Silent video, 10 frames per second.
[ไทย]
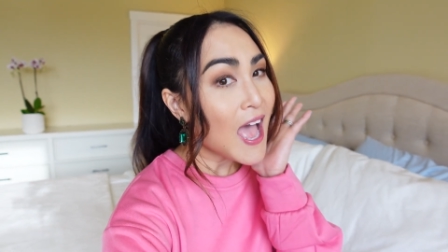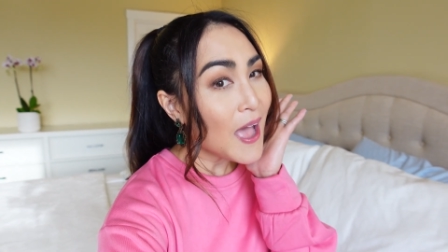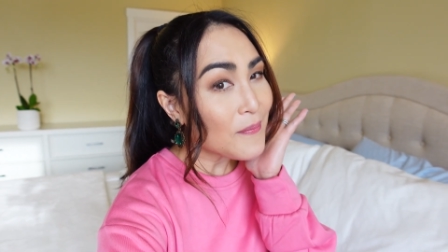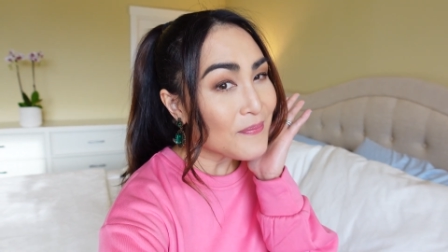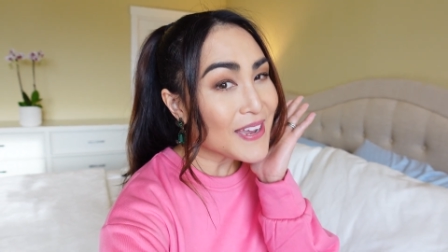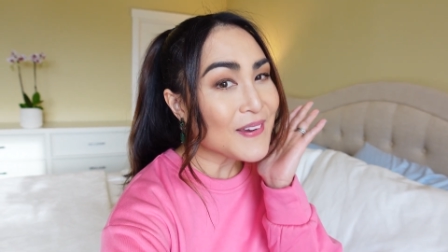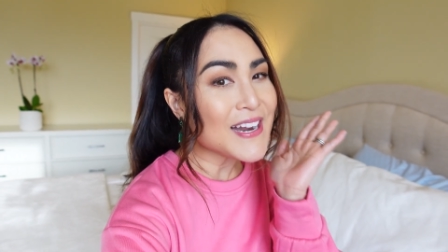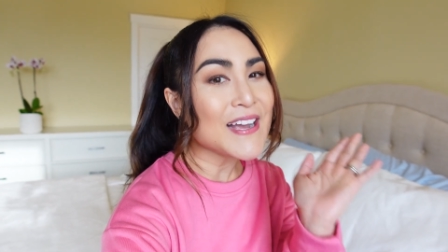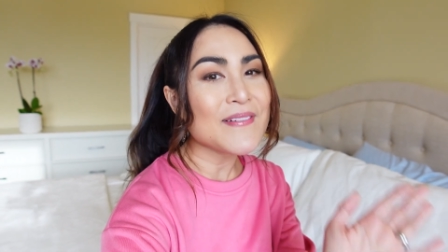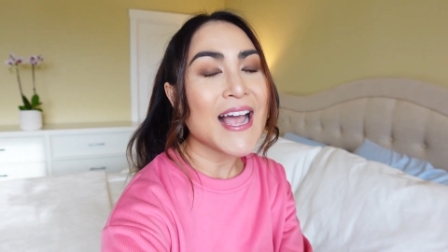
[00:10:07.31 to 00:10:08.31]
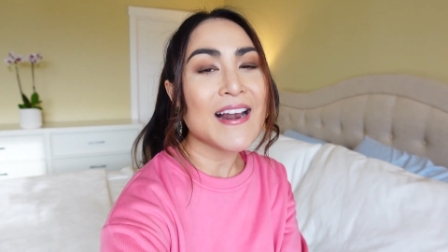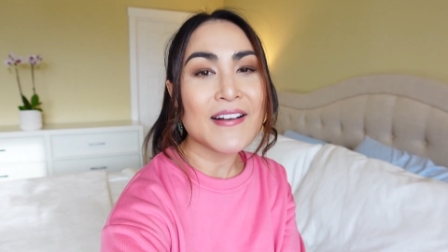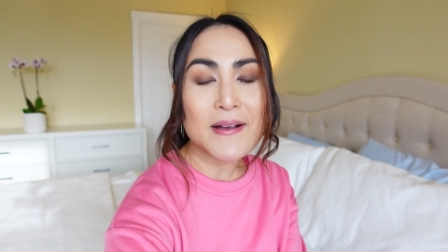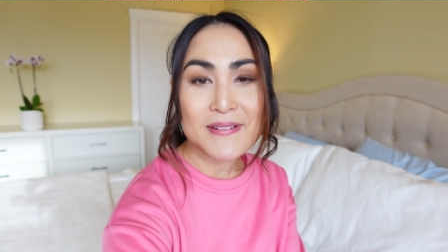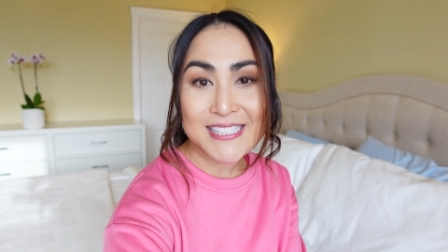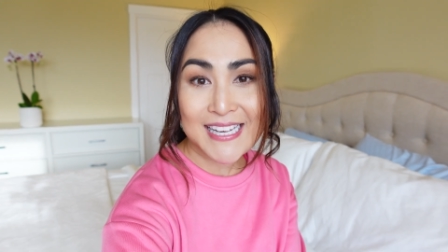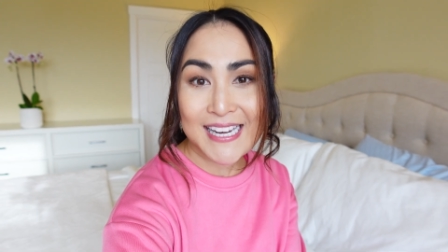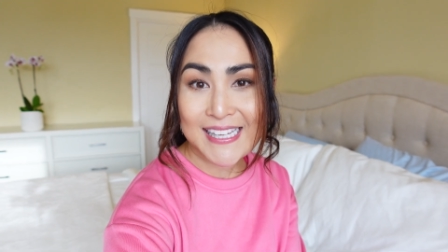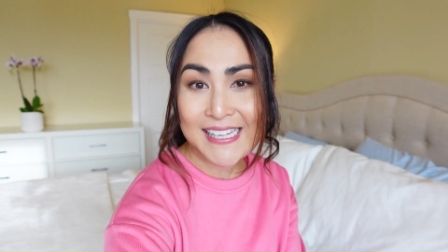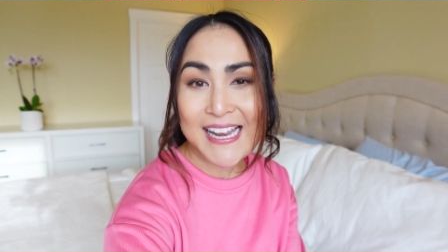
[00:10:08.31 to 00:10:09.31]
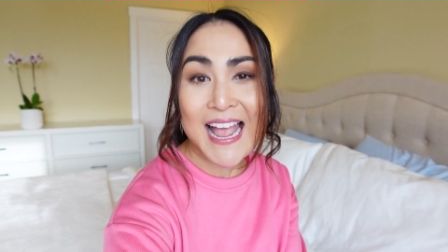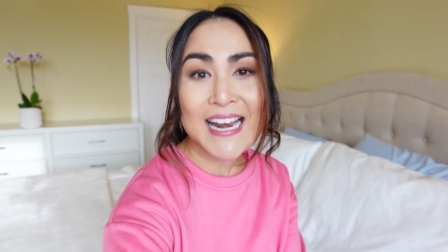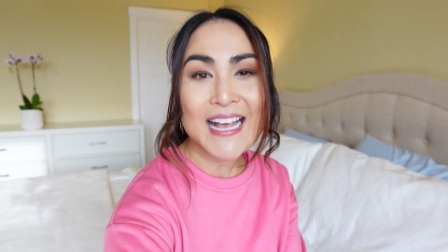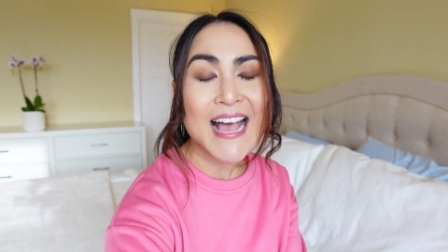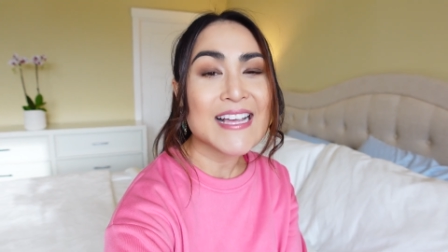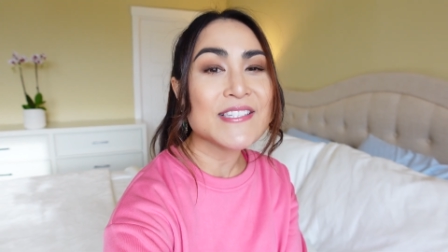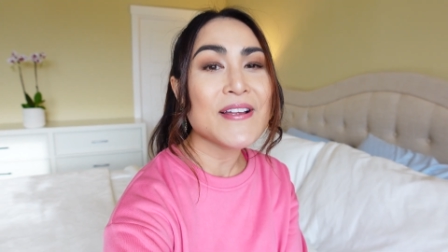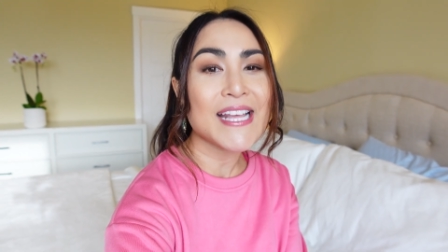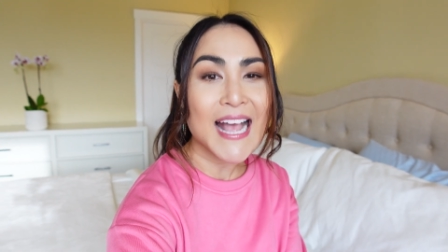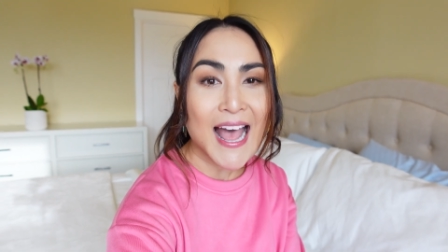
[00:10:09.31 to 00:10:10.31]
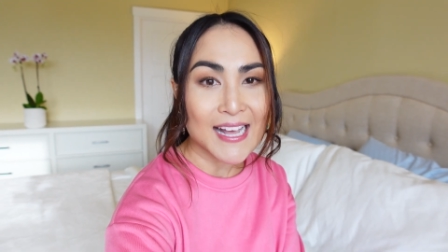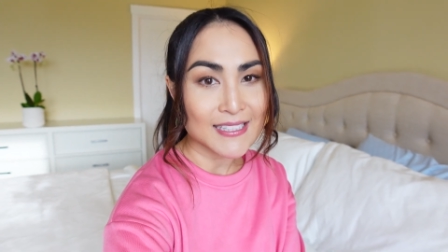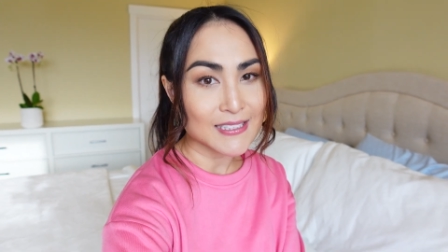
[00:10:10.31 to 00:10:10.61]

แฮปปี้กว่าเดิมค่ะ แล้วกลับมาเจอกันอาทิตย์หน้านะคะ สวัสดีค่ะ